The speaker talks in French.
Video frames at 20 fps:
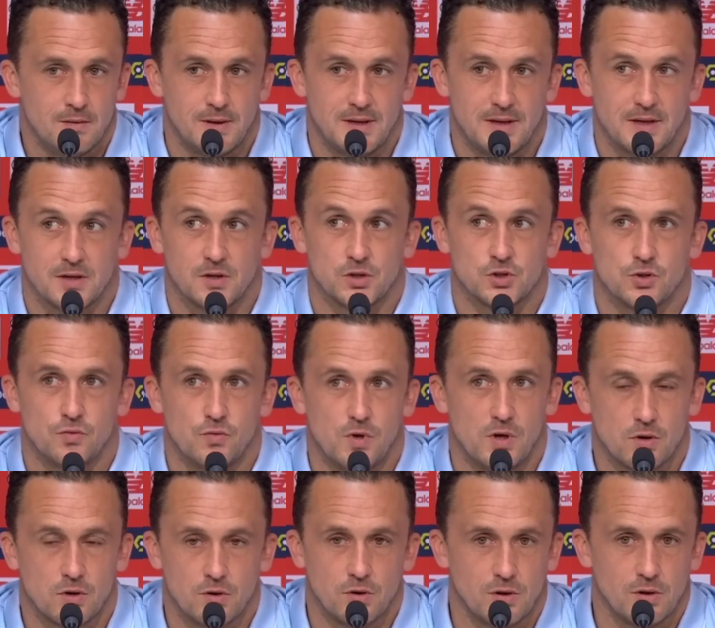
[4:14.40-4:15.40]
voilà, quand je vois
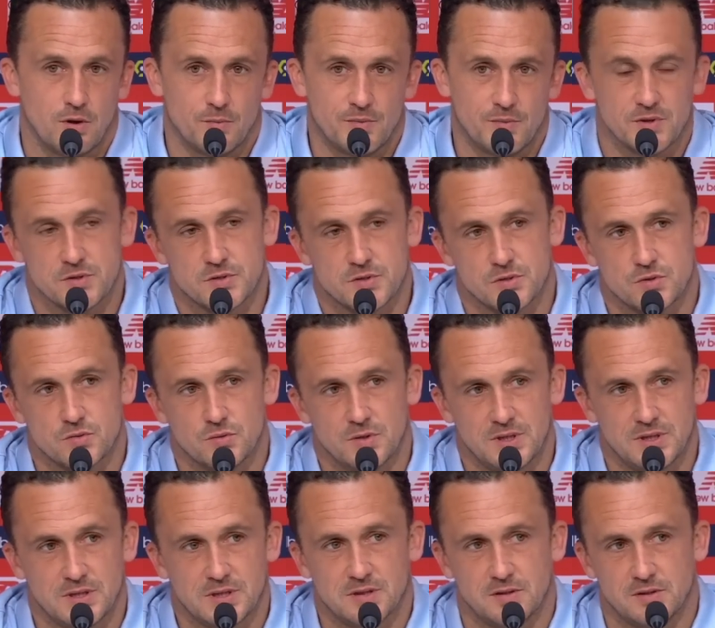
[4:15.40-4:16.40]
encore l'ambiance ce
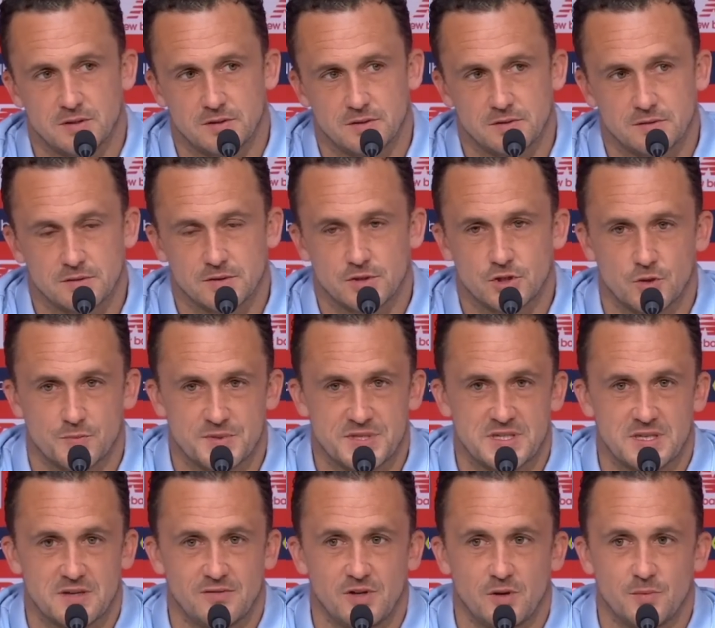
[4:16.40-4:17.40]
soir, quand
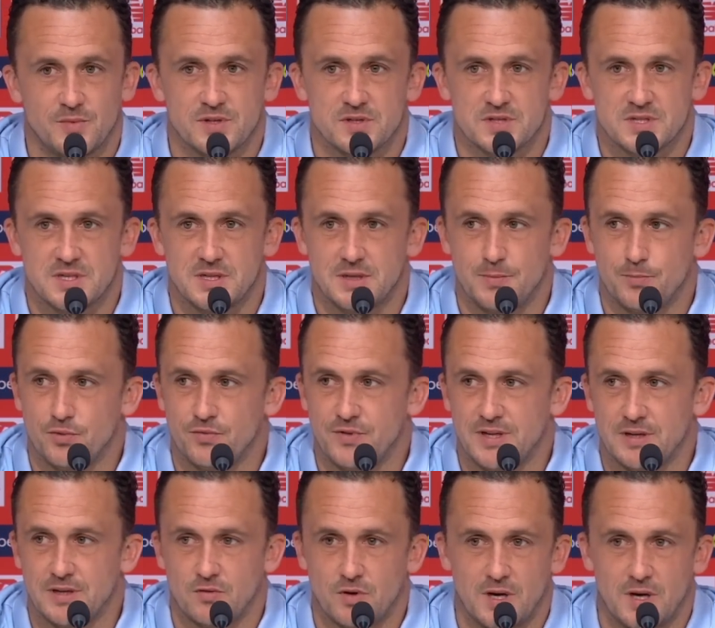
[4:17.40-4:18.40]
j'observe l'ambiance qu'il pouvait
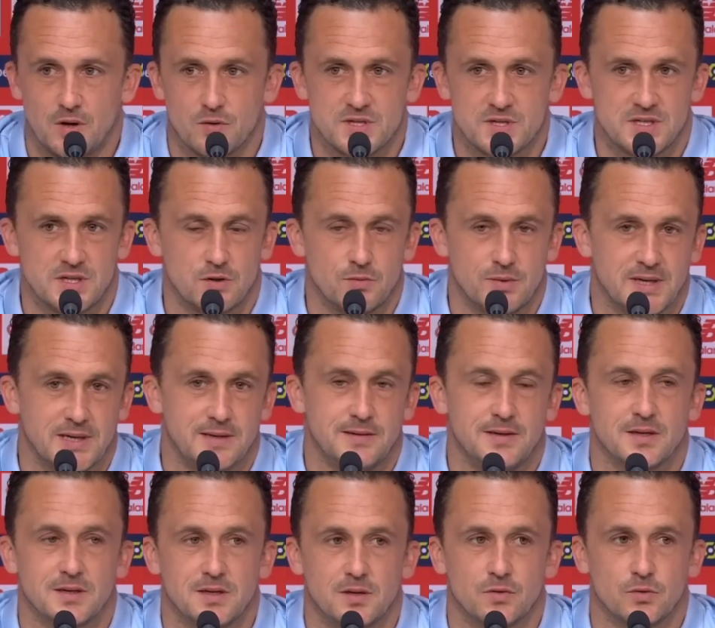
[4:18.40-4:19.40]
y avoir à Auxerre le week-end
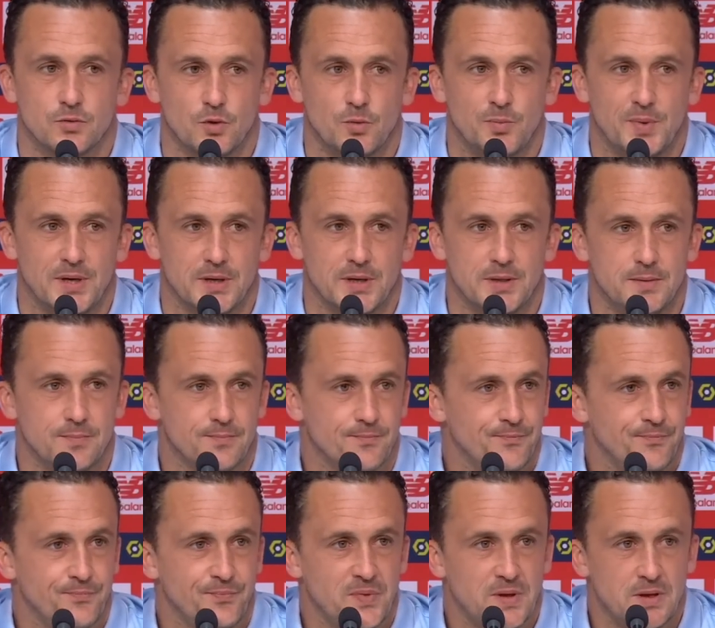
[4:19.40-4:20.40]
dernier contre Paris,
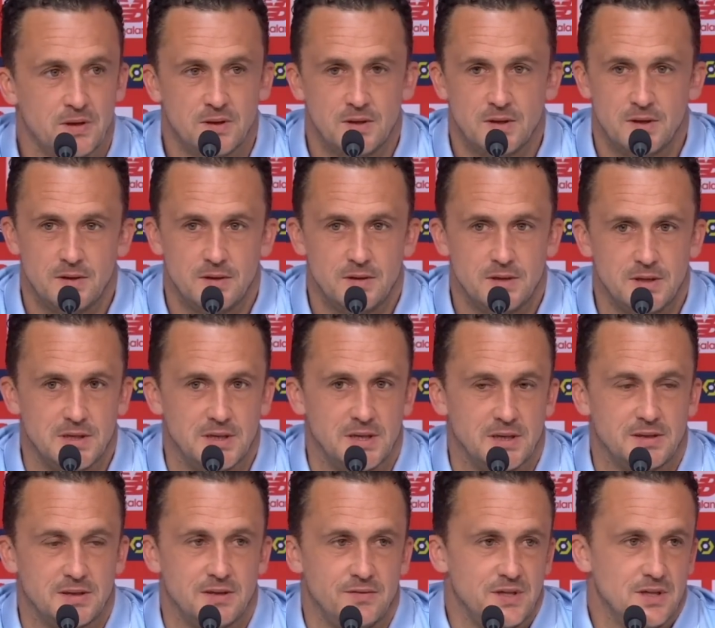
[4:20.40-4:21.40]
il
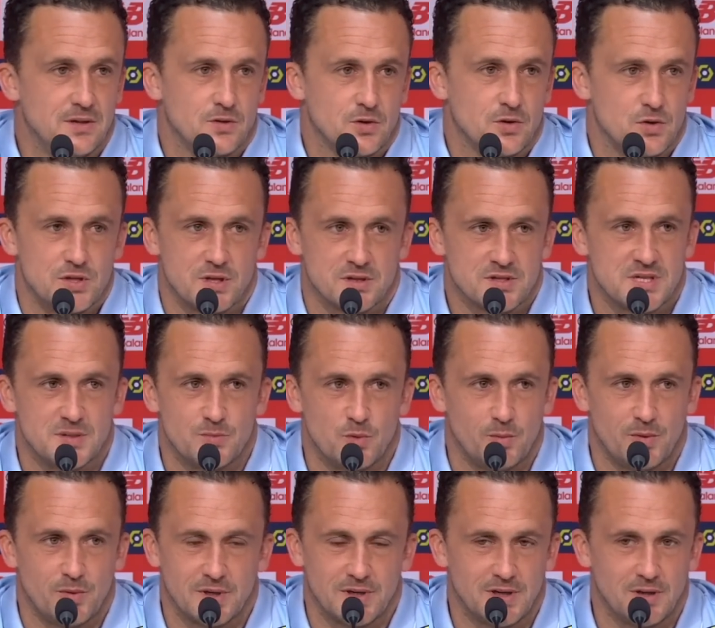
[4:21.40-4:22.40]
est évident que dans ces
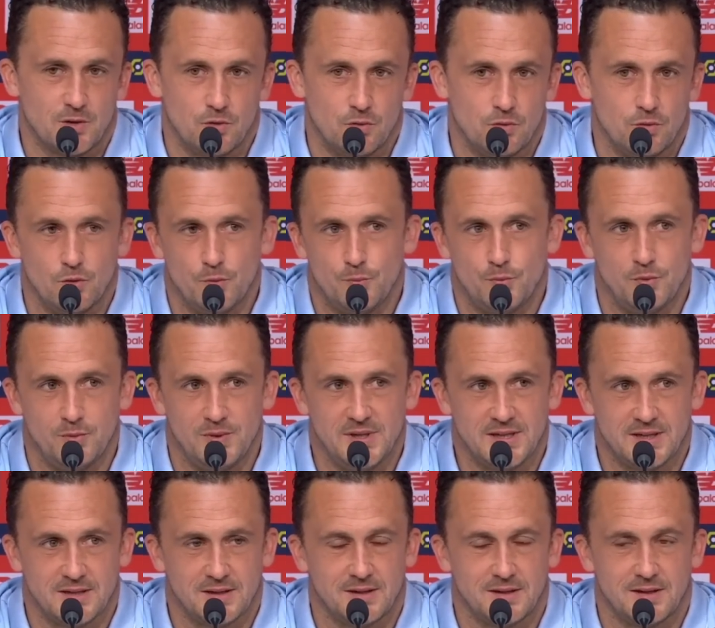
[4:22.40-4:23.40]
moments-là, le
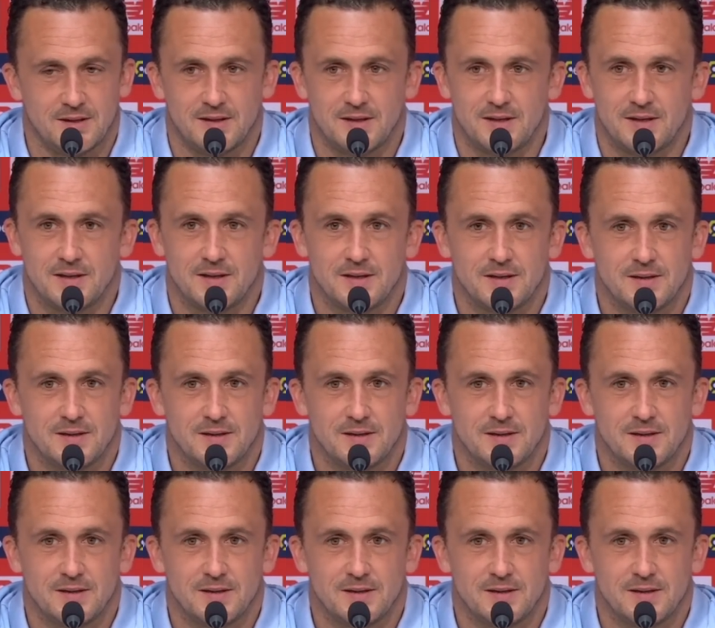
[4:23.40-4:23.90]
public a